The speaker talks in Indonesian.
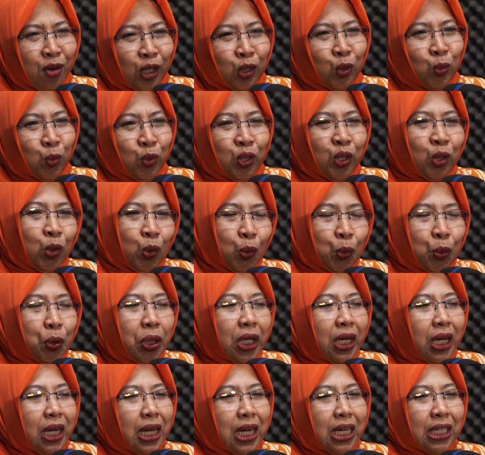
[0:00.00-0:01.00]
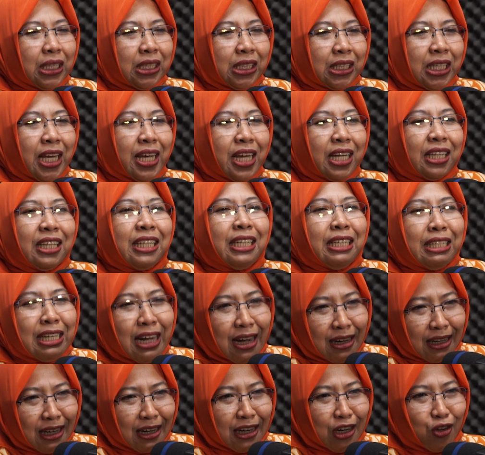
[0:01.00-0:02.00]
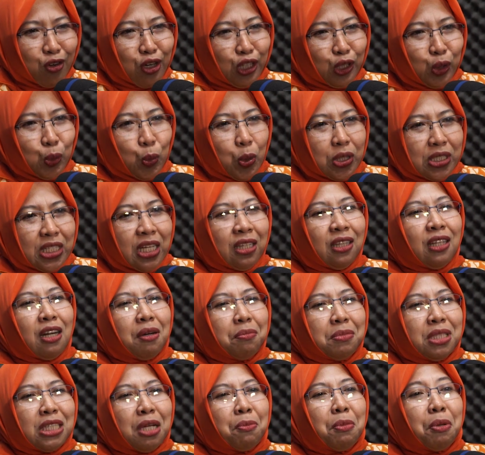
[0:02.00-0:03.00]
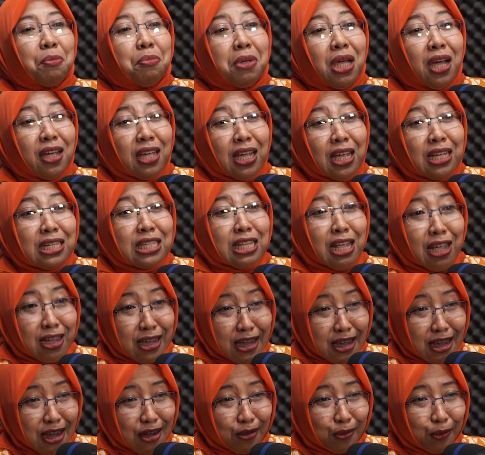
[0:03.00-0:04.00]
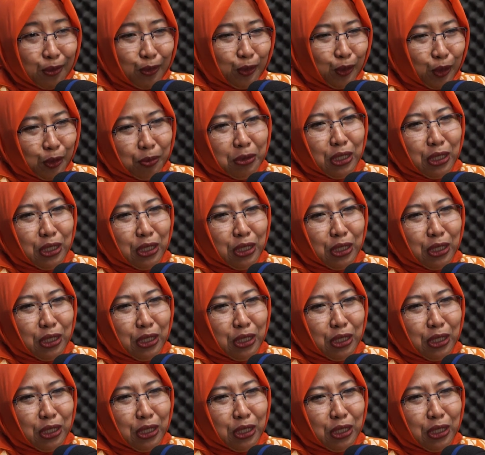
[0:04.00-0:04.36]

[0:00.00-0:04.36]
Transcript: waktu itu. Saya tidak karena orang tua saya tidak bisa membiayai saya untuk